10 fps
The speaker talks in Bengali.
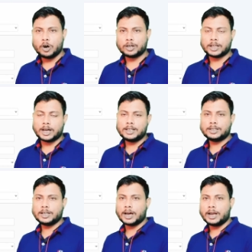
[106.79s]
অর্থাৎ
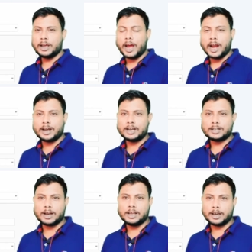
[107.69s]
যেখানে
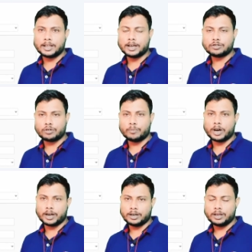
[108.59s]
অ্যাড্রেসটা লেখা থাকে শ্রম
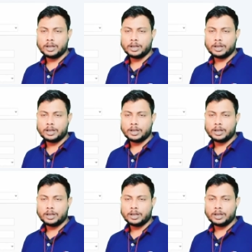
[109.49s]
কার্ডের